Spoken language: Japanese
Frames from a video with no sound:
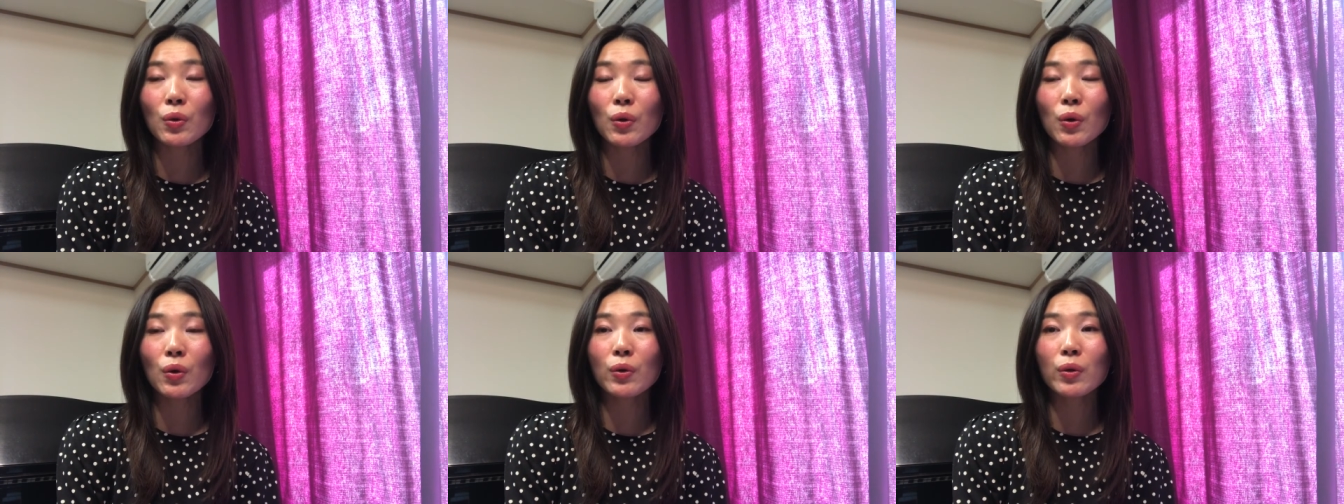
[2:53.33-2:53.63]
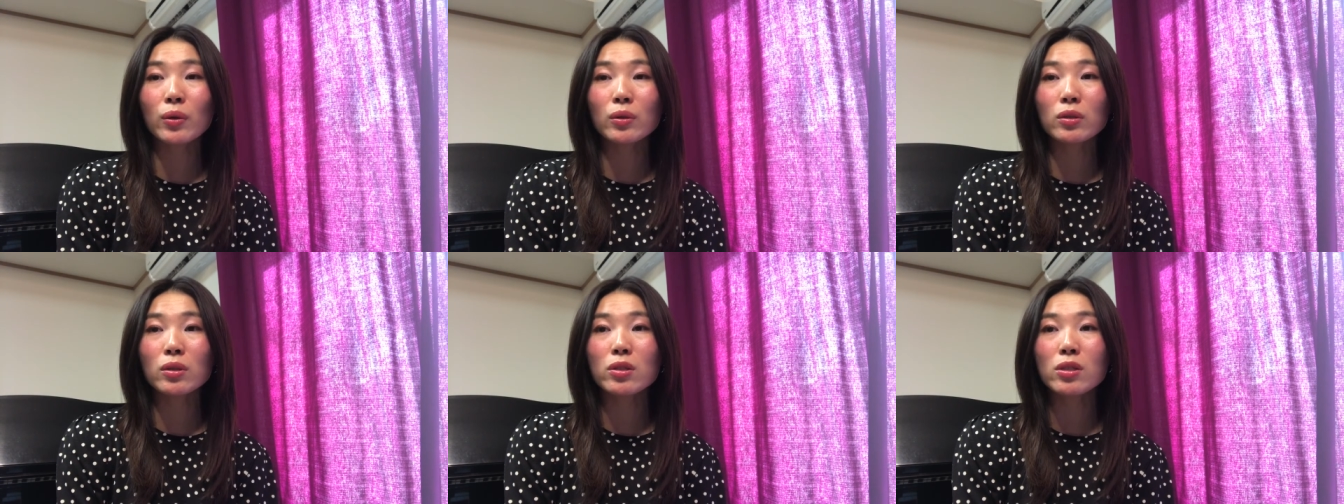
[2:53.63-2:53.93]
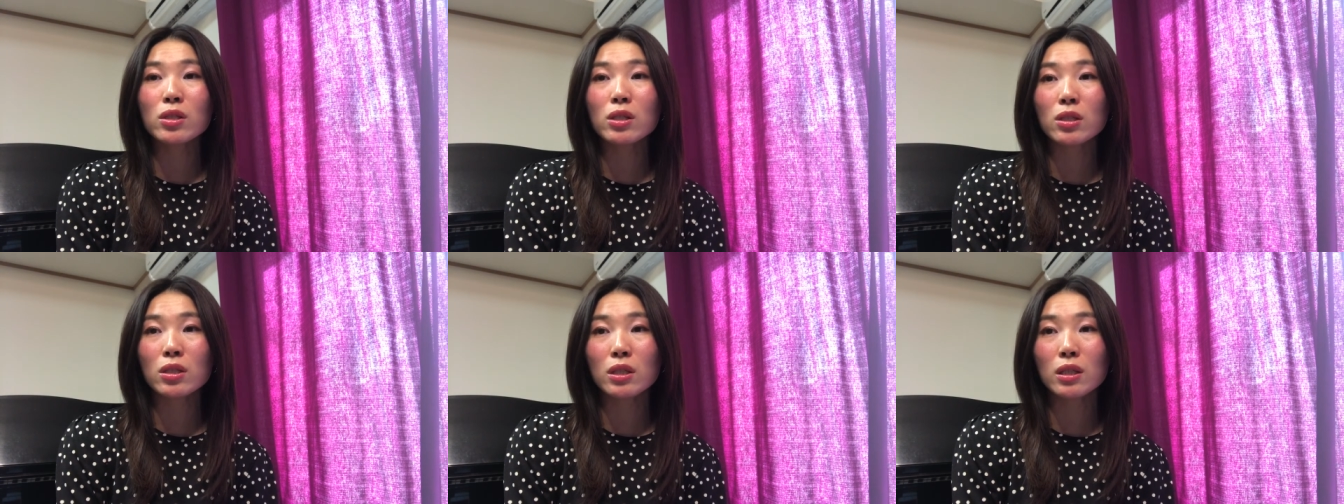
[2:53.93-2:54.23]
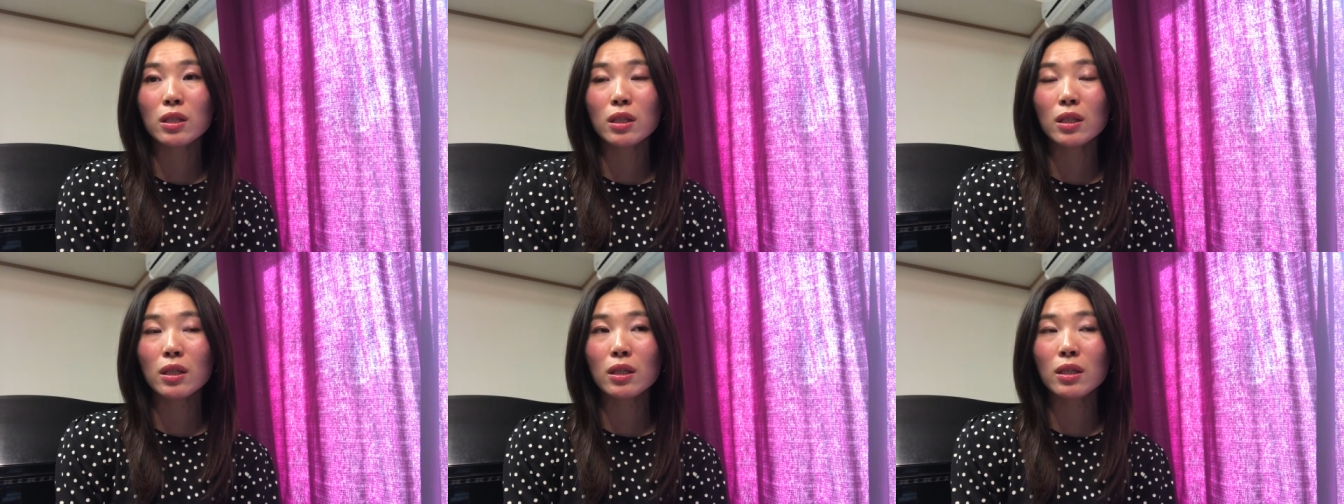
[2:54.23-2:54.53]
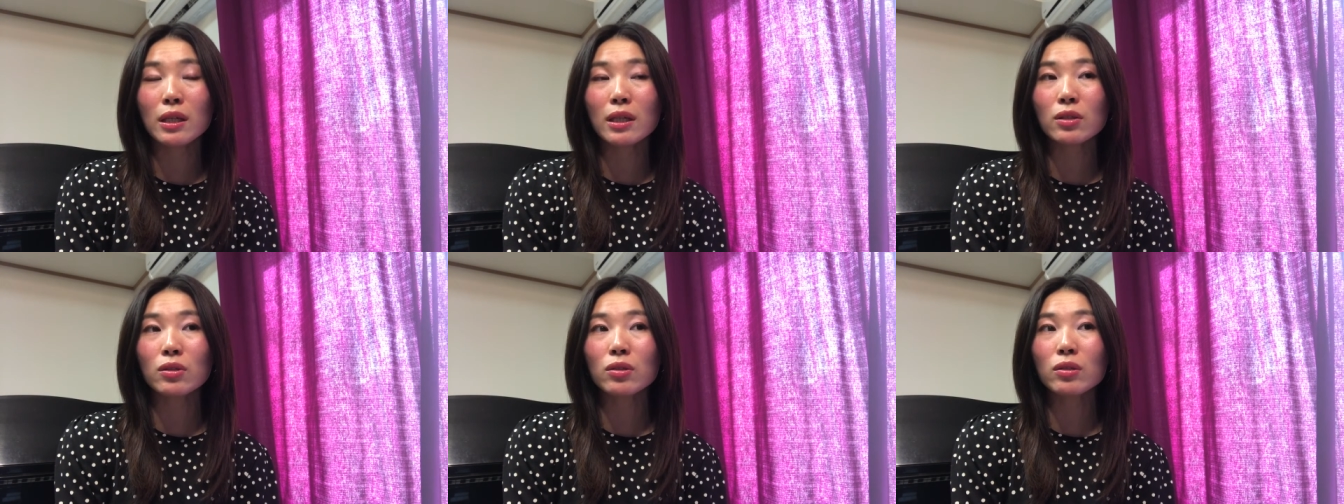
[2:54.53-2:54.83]
を崩し
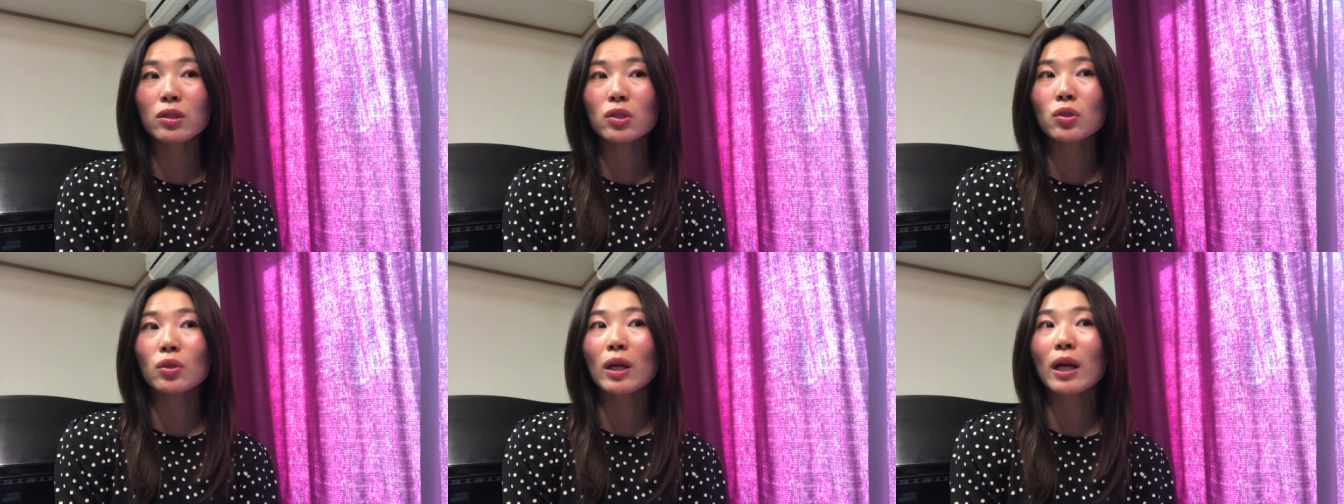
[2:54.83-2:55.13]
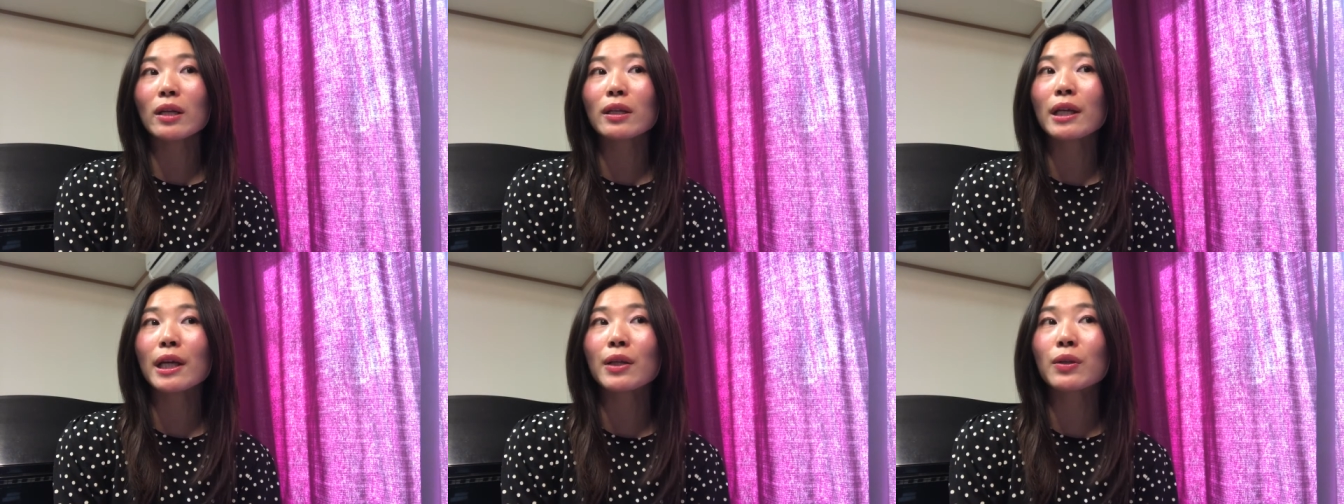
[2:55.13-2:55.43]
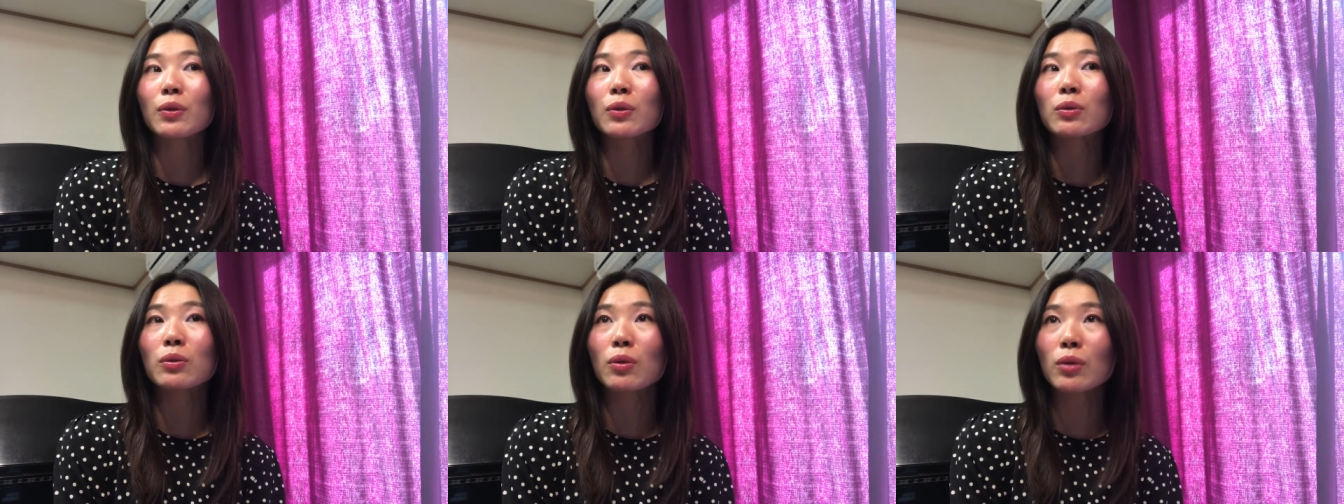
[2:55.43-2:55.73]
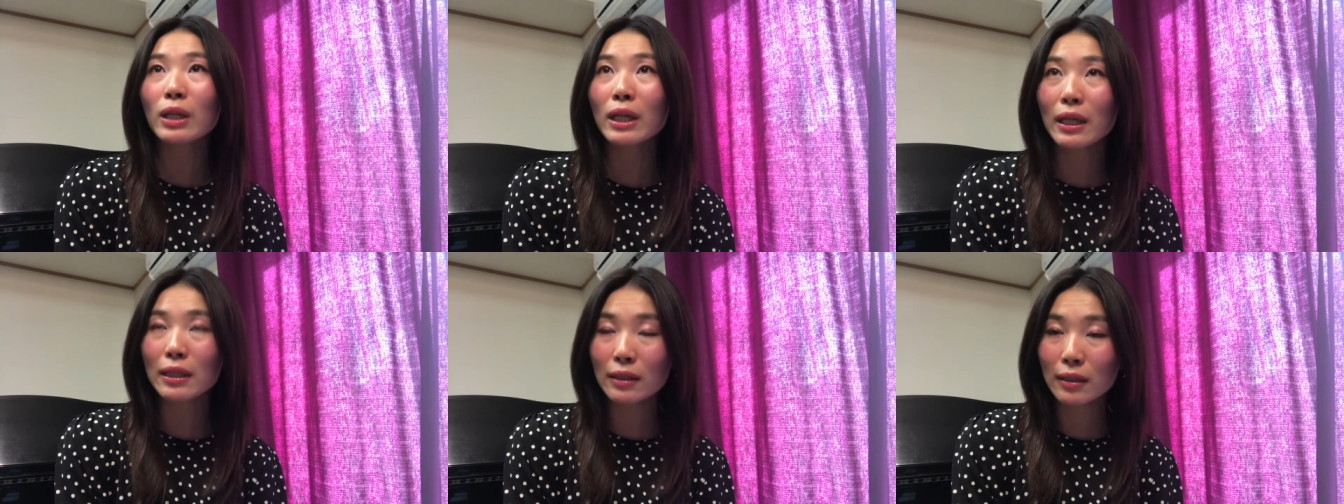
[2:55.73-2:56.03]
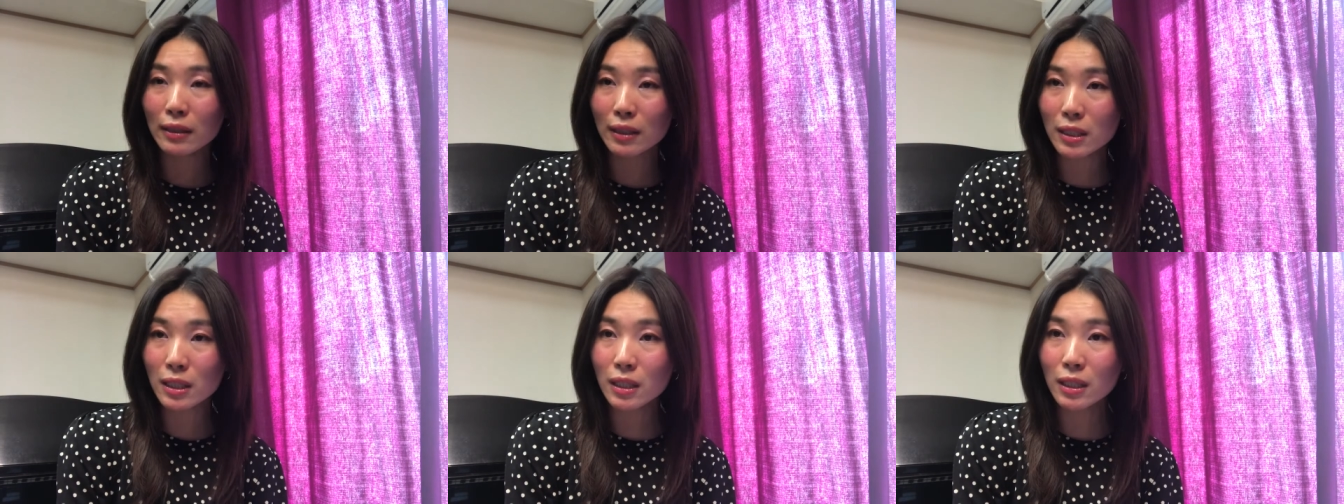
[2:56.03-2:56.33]
やすいちょっとアンケートの取り方
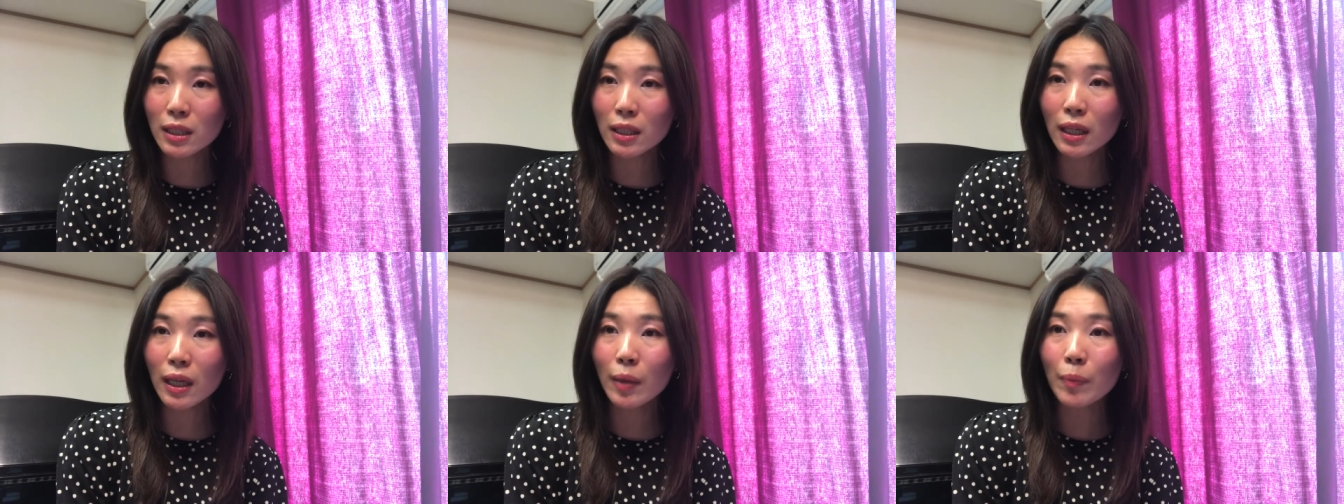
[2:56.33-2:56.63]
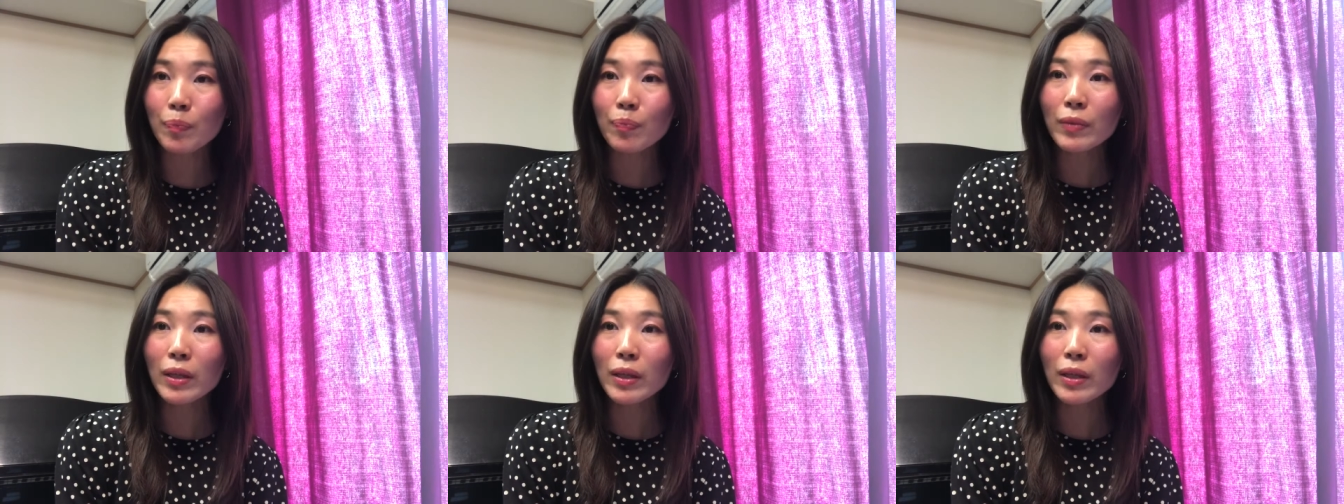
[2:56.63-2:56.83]
だし、